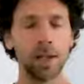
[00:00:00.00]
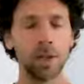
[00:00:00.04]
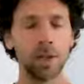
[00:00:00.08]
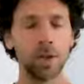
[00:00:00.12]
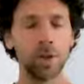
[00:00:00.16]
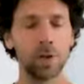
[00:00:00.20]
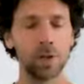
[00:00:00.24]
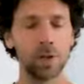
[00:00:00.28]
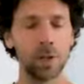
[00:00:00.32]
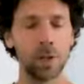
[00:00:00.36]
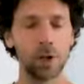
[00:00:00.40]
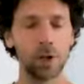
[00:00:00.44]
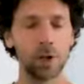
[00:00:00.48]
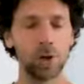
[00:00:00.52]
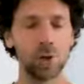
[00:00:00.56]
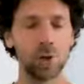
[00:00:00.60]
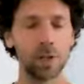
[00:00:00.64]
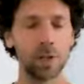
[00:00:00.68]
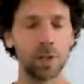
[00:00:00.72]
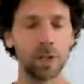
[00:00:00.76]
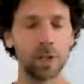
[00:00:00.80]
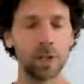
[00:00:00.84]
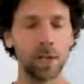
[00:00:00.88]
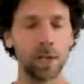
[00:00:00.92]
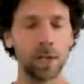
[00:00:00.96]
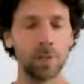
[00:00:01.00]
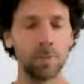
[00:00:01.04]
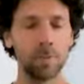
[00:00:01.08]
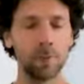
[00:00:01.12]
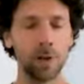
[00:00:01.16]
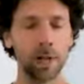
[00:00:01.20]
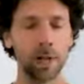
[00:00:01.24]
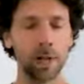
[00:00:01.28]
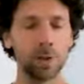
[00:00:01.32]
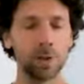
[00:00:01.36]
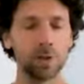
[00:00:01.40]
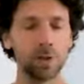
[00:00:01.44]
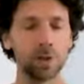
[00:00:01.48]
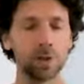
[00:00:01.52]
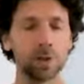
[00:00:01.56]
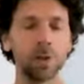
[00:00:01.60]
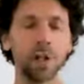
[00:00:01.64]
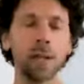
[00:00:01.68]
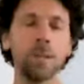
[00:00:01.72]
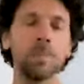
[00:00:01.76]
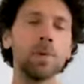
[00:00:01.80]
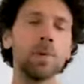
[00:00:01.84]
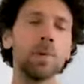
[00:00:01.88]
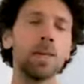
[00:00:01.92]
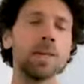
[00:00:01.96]
de s'ajuster, d'être conscient
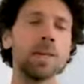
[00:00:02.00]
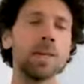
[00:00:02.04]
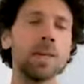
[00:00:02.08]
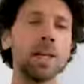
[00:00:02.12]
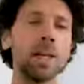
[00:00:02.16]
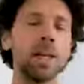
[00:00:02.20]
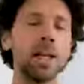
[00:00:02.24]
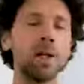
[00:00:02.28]
des pensées